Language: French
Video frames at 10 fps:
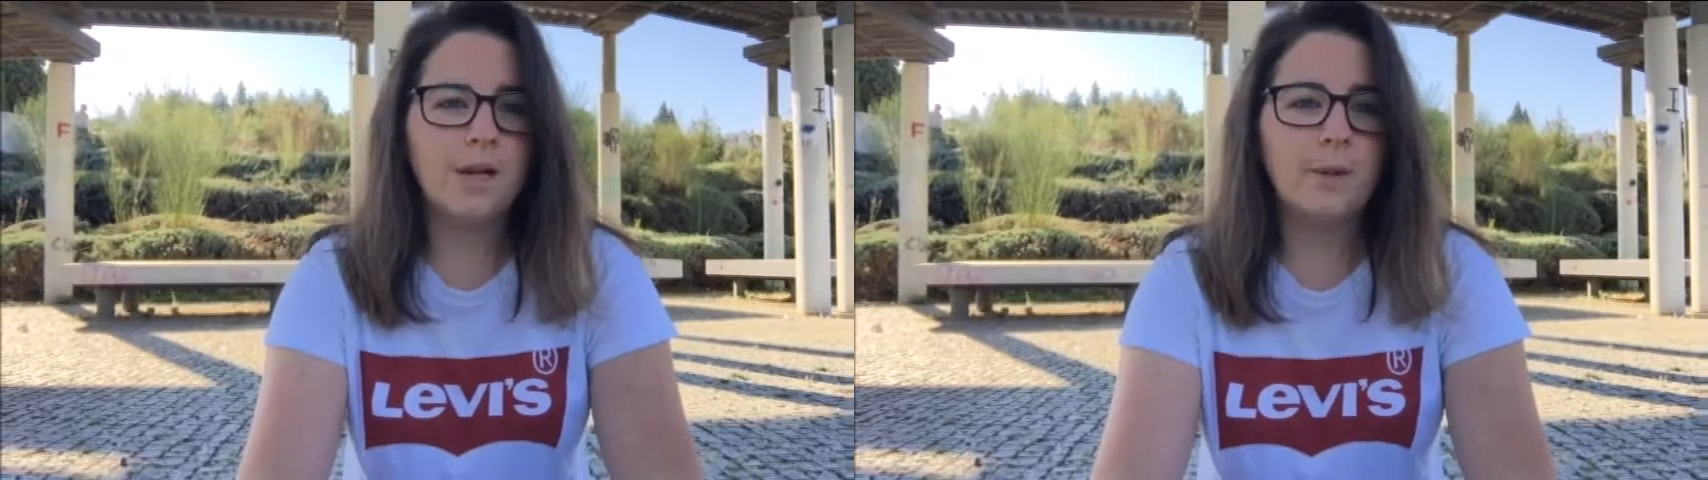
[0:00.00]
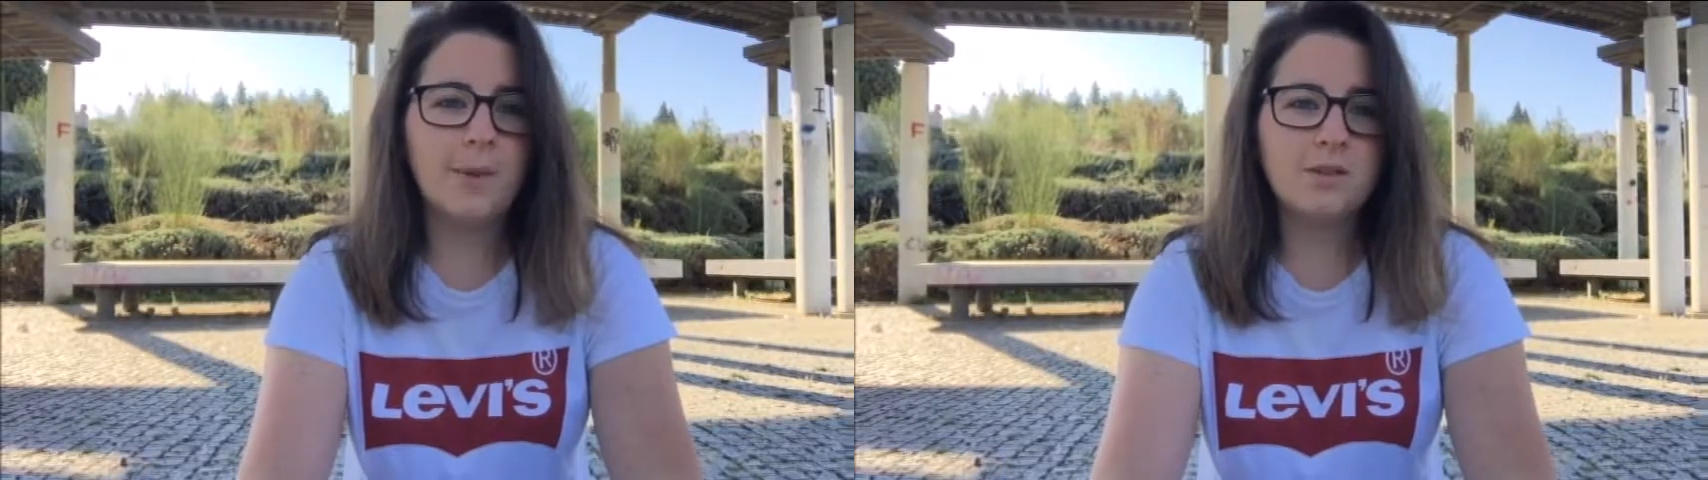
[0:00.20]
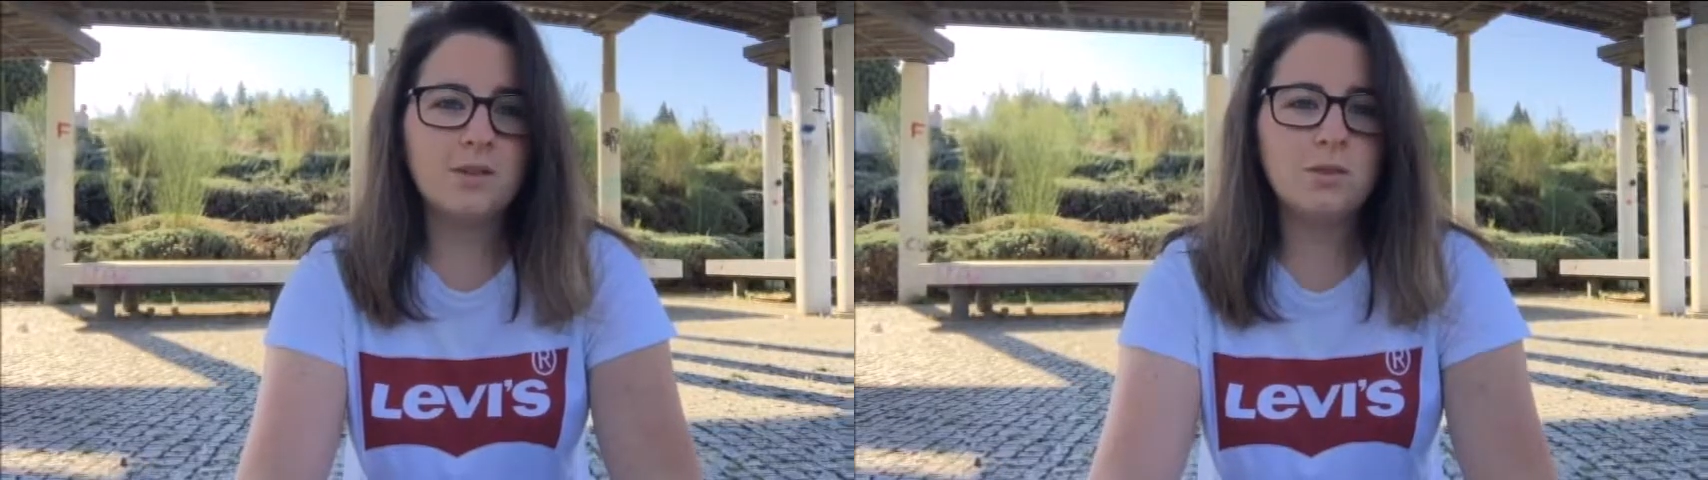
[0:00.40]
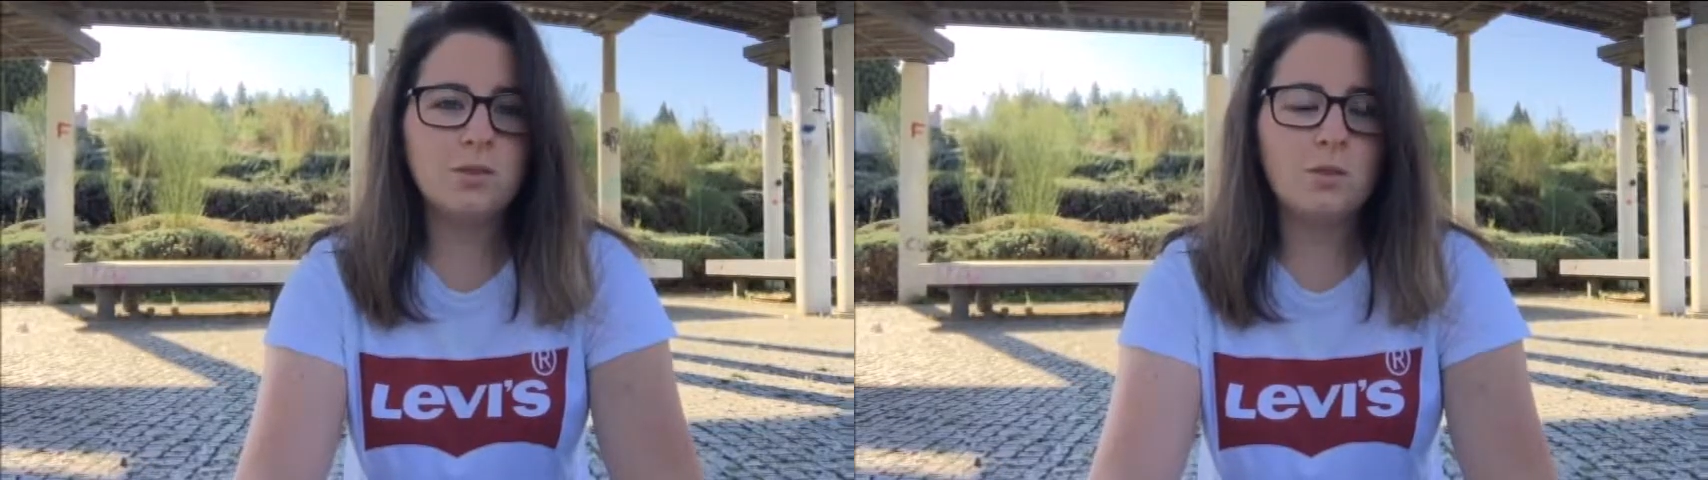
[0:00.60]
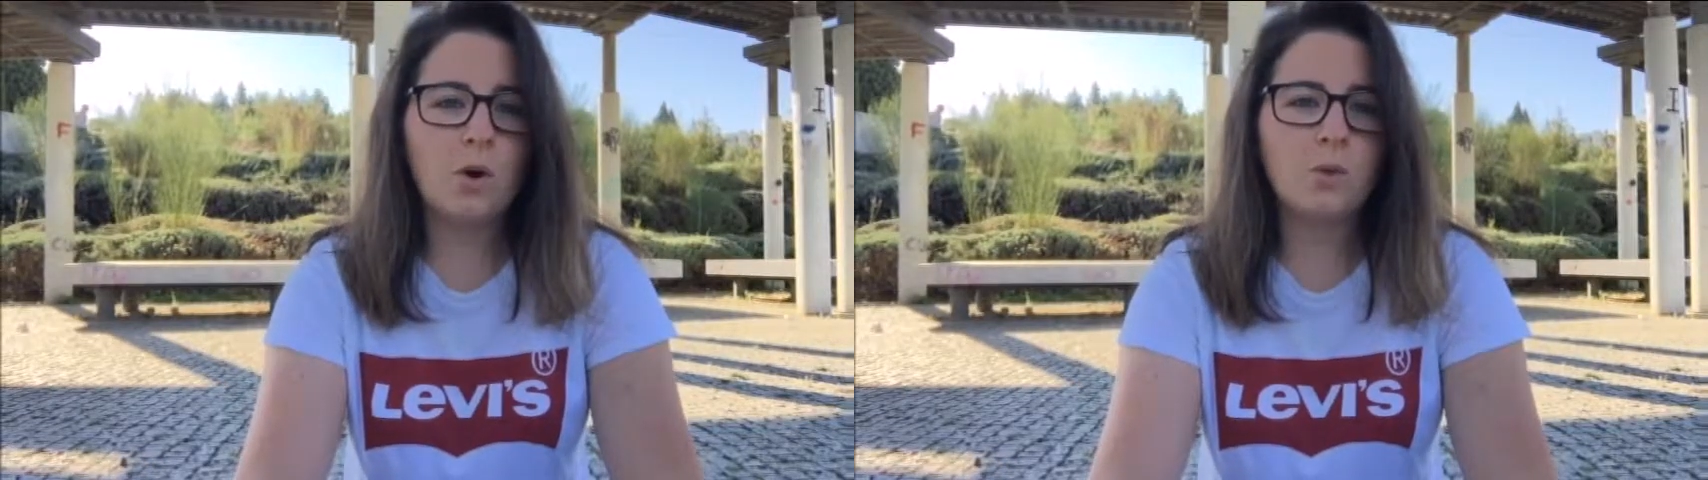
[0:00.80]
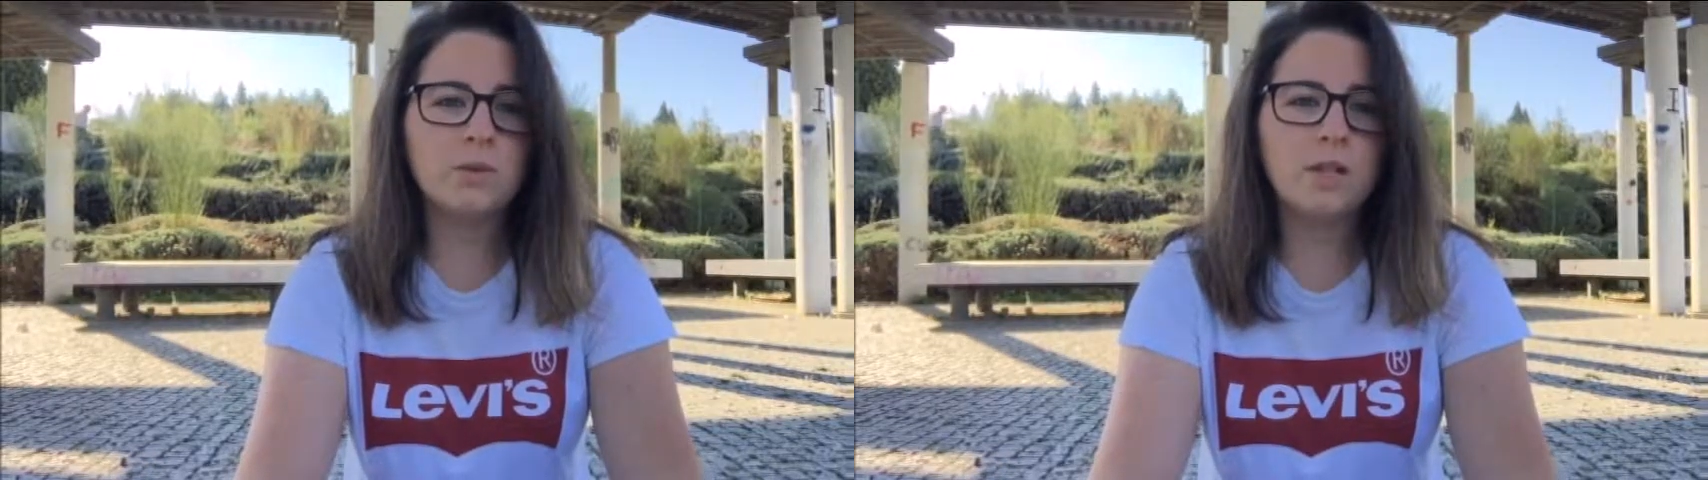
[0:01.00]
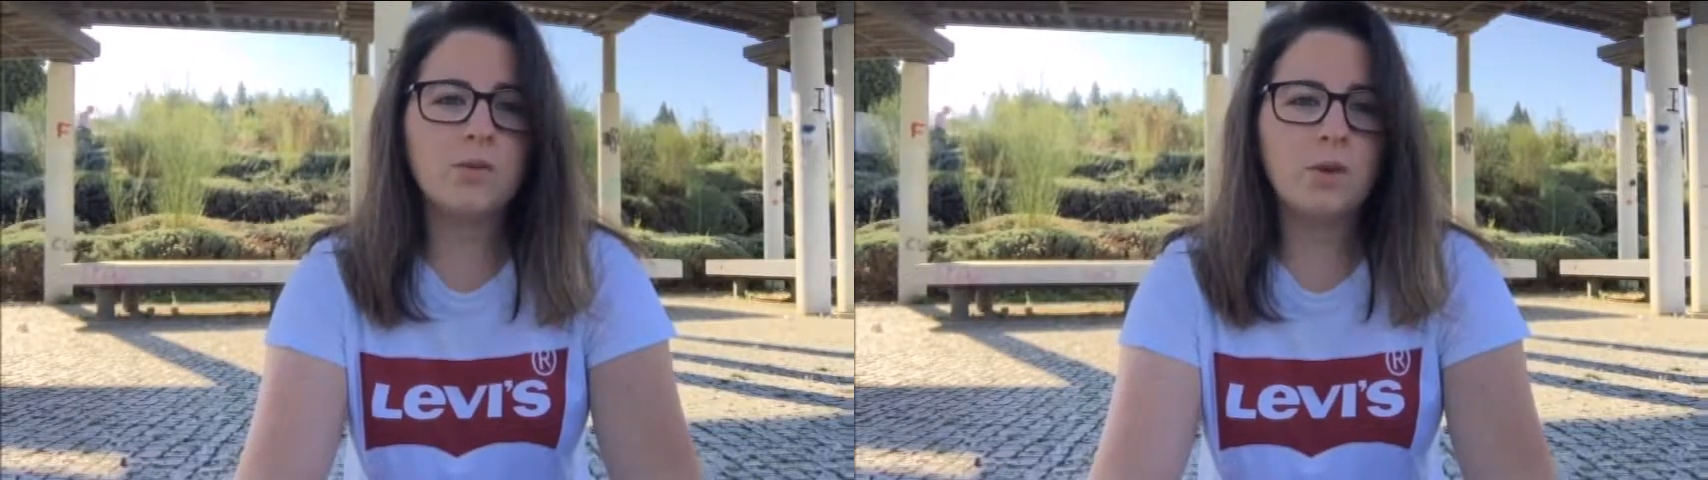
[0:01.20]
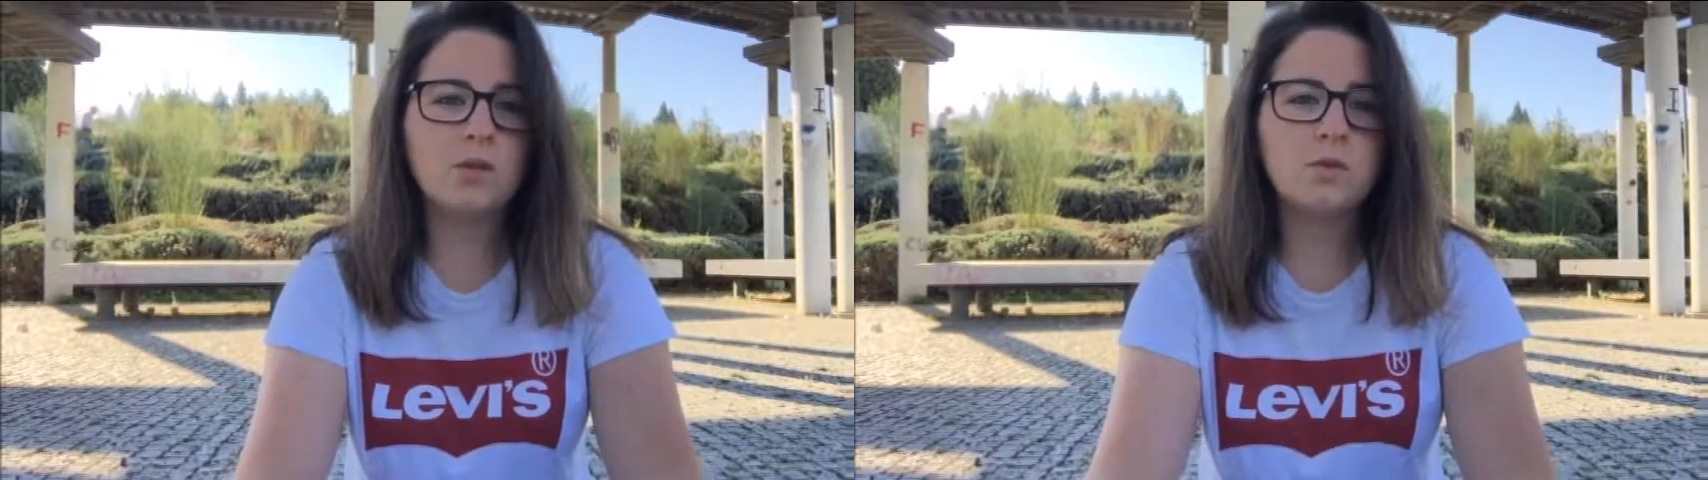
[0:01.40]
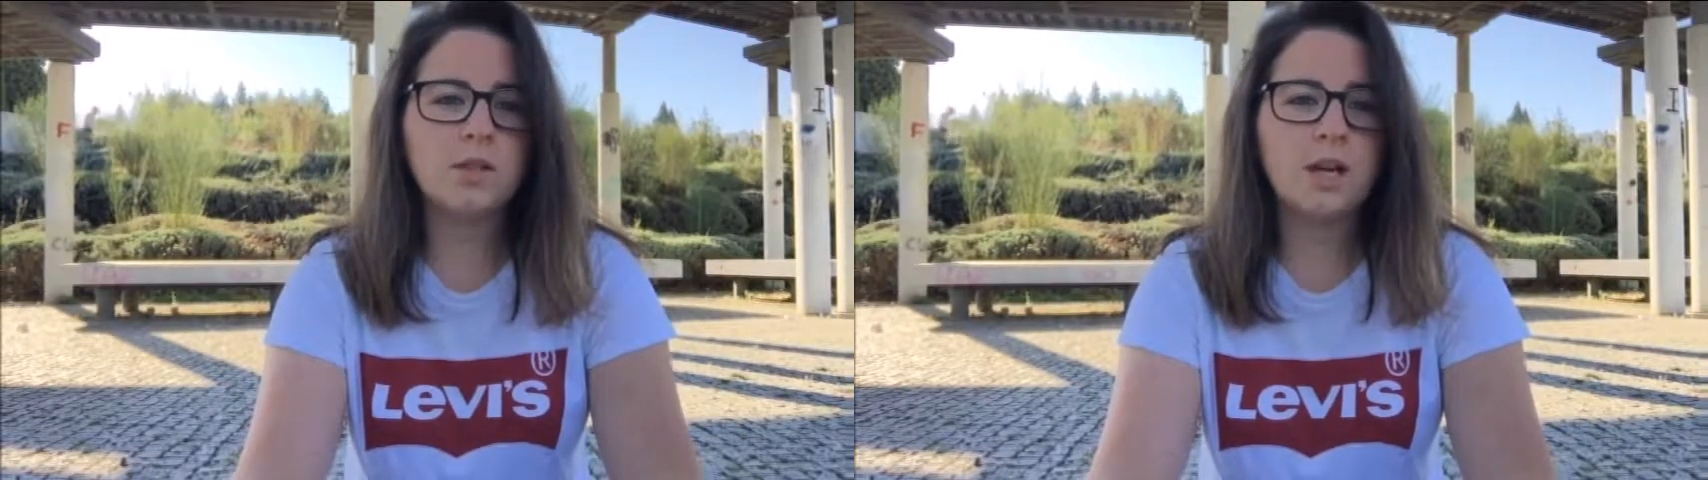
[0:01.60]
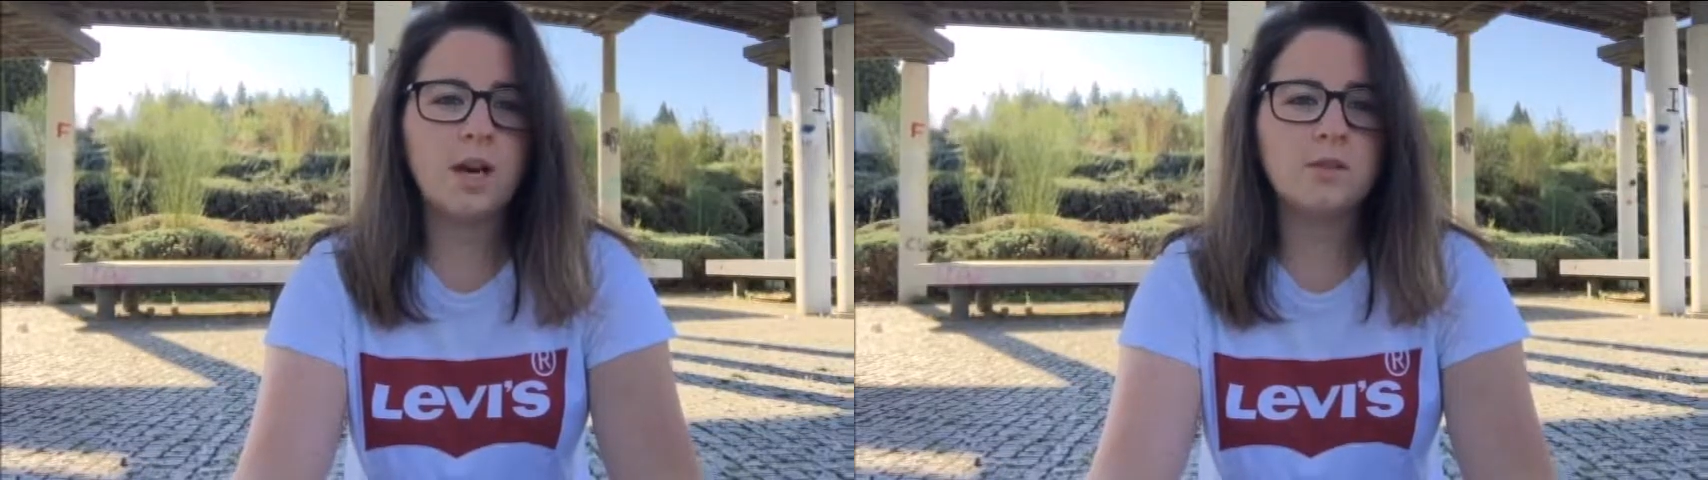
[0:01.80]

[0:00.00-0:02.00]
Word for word: Les personnes que vous rencontrez forgent votre